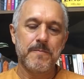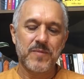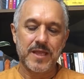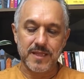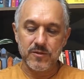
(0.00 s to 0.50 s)

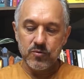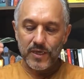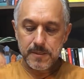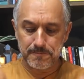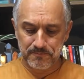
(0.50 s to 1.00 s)
É tanto
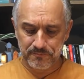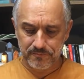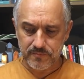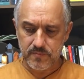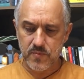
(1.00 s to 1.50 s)
que o
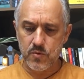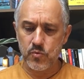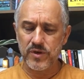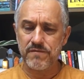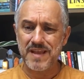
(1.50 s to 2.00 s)

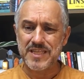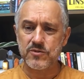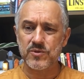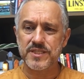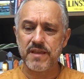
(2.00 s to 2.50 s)

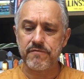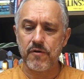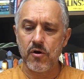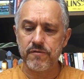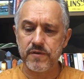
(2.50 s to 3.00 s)
universo nos
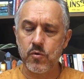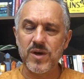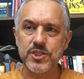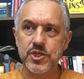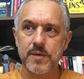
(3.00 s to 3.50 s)
devolve
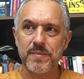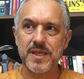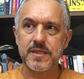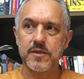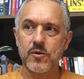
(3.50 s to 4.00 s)

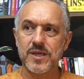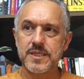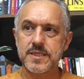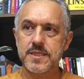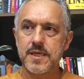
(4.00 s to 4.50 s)
quanticamente
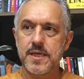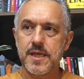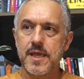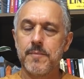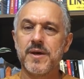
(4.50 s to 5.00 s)
nós
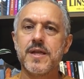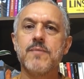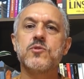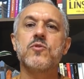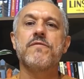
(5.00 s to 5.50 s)

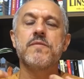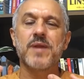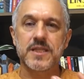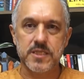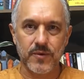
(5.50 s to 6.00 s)
emanamos uma
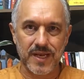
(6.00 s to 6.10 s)
vibração